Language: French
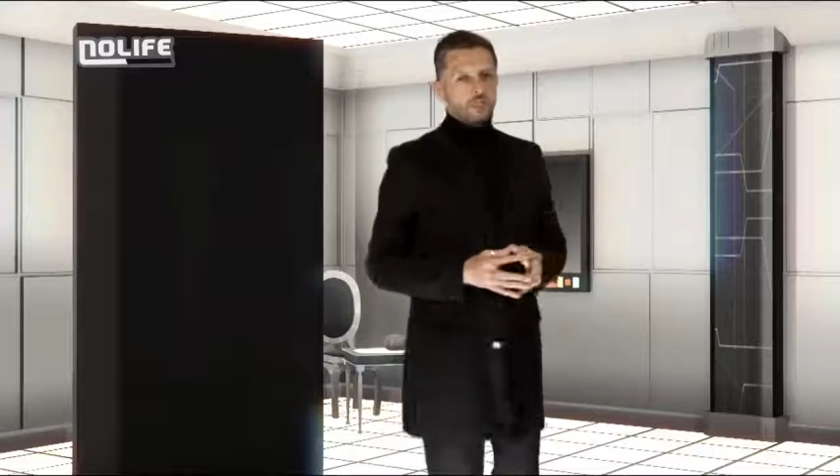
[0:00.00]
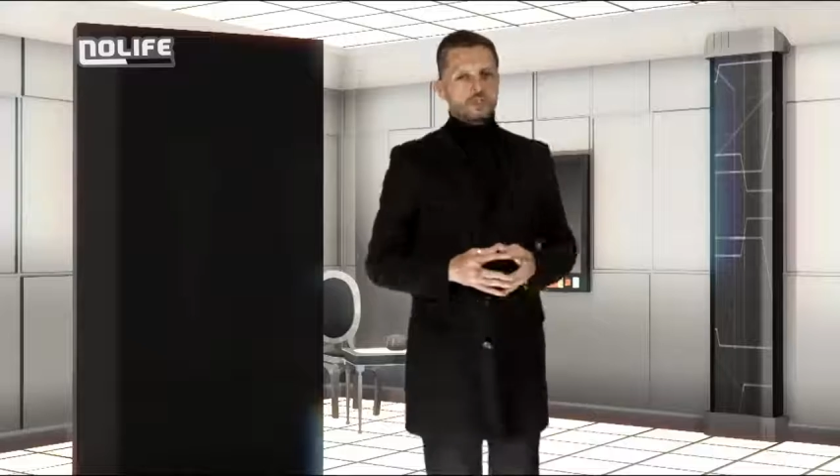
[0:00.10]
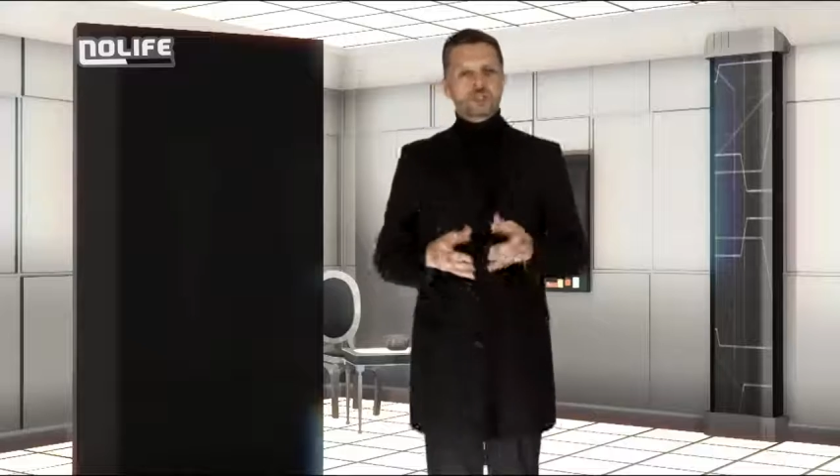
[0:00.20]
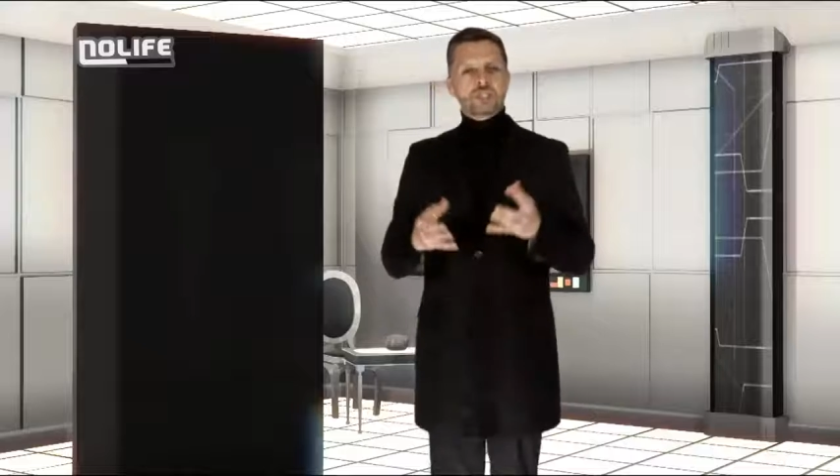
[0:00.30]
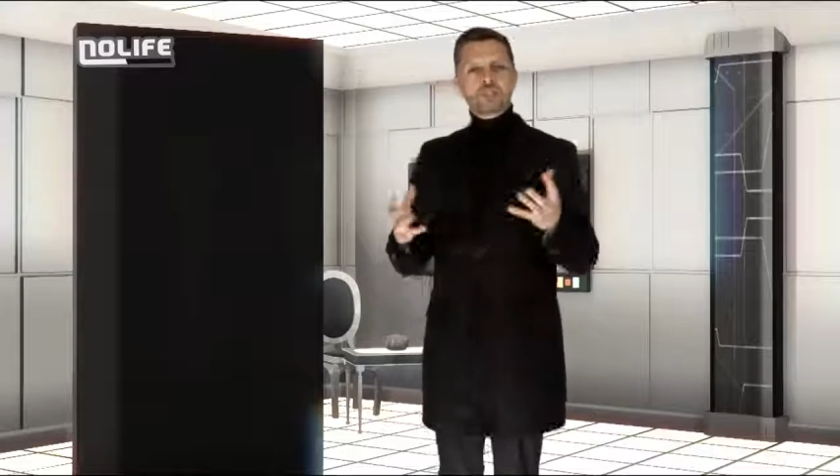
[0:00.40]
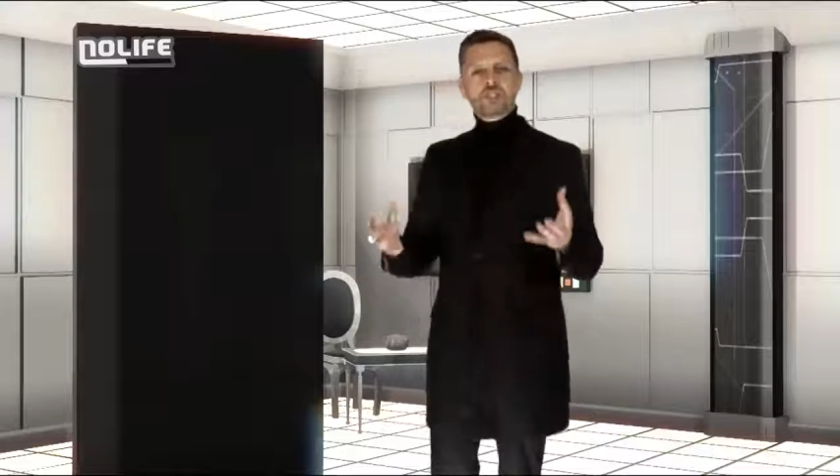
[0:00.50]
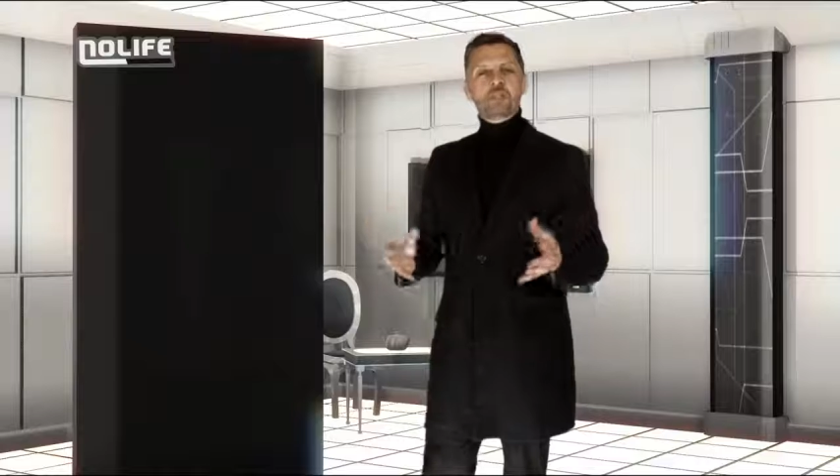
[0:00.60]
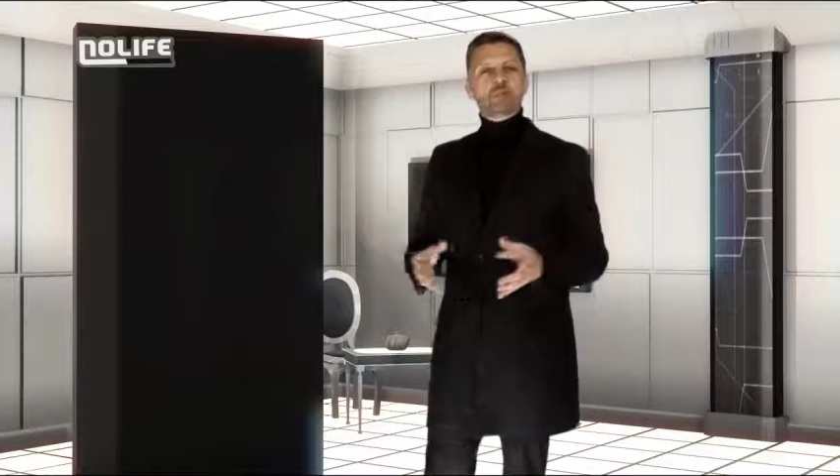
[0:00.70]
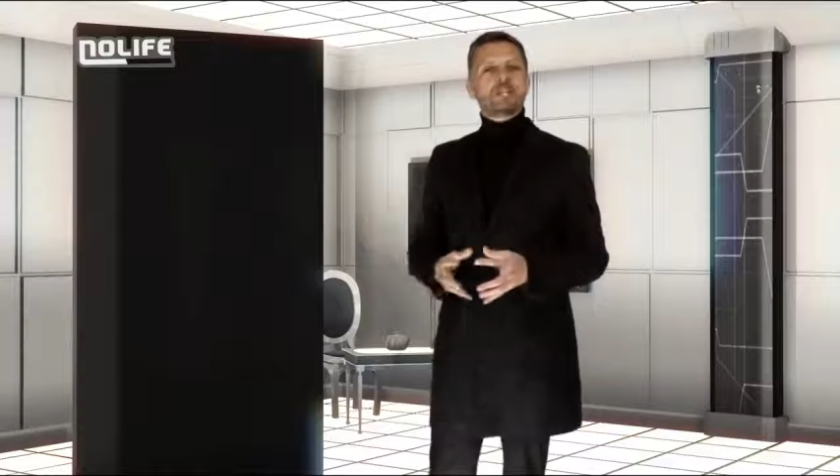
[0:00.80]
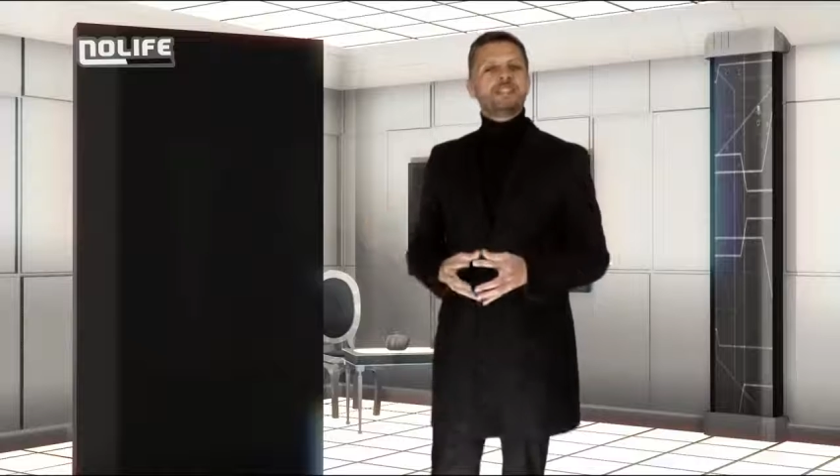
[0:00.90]
Nous avons
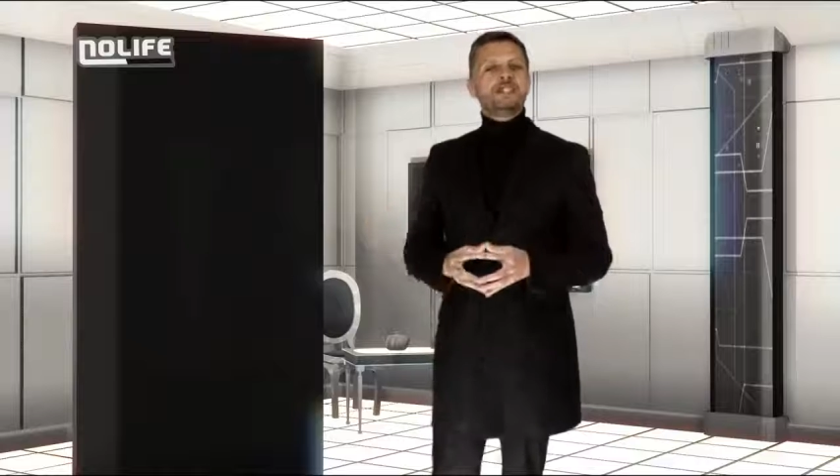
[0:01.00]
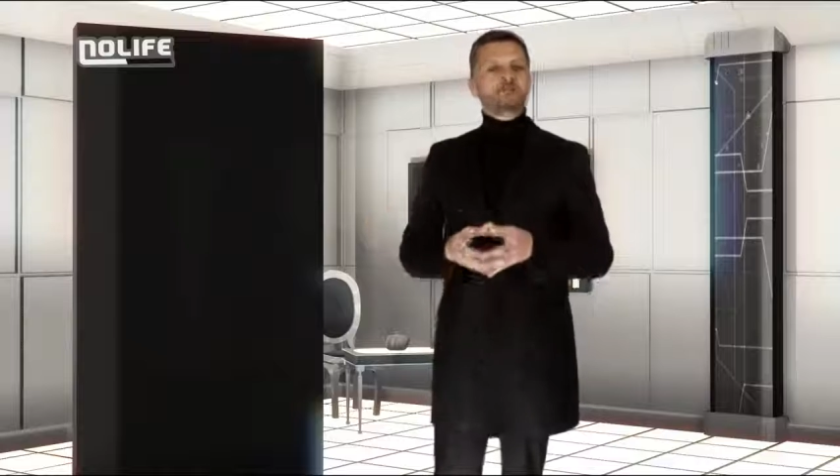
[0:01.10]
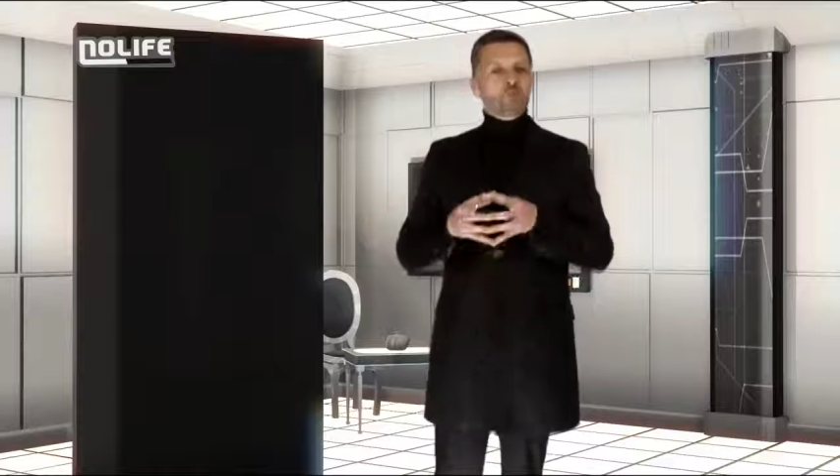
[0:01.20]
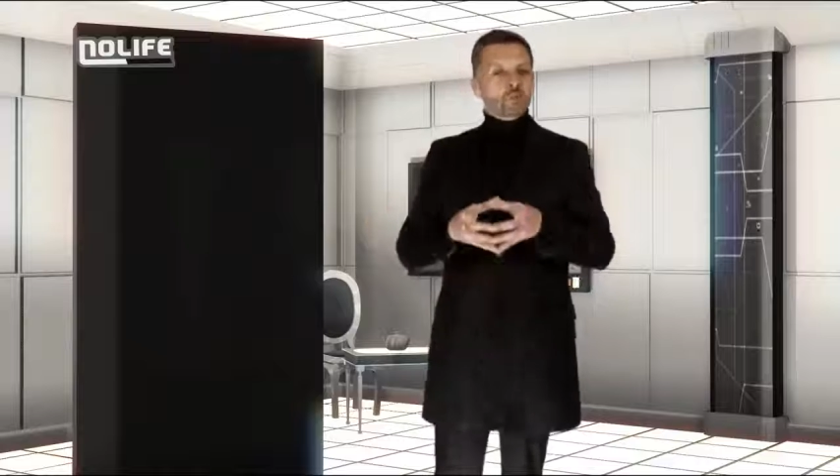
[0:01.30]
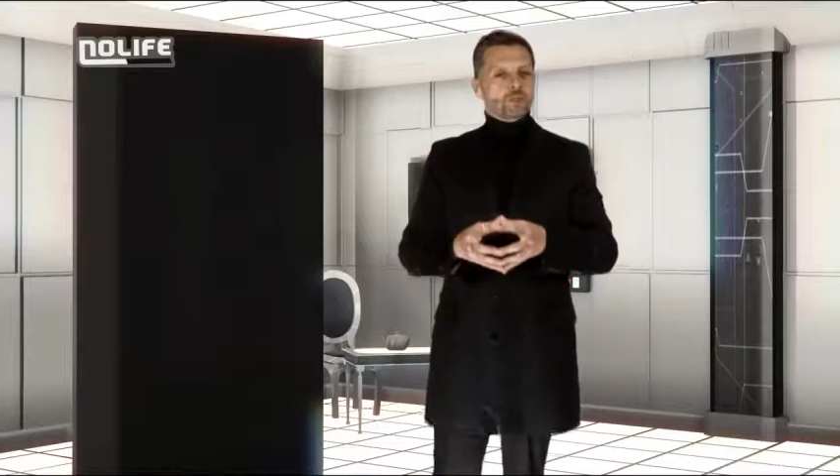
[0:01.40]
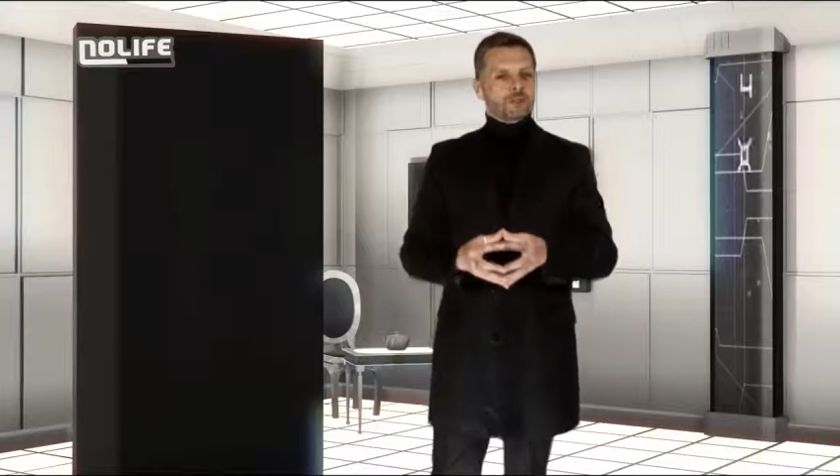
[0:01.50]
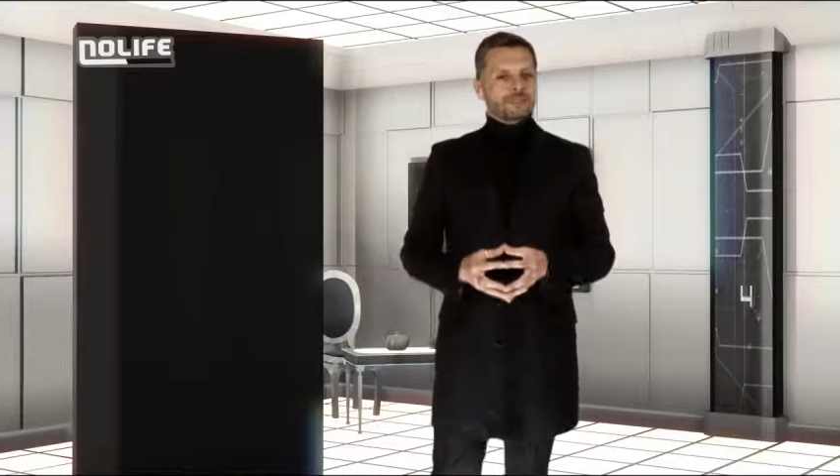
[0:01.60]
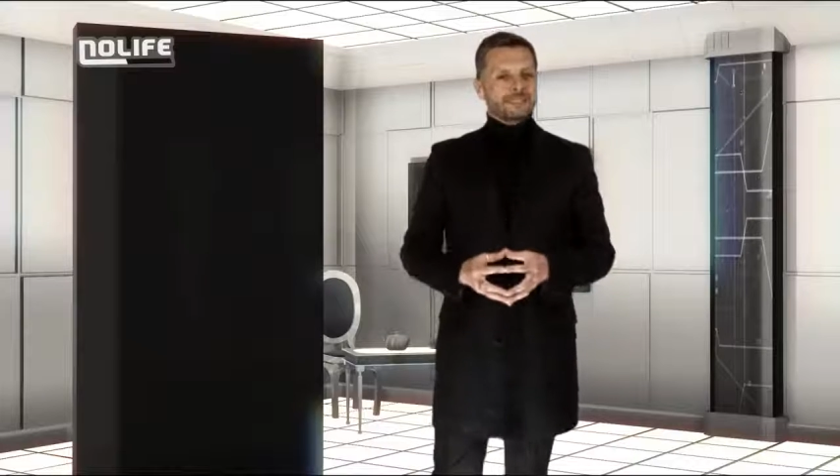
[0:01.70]
déjà parlé des MOOC,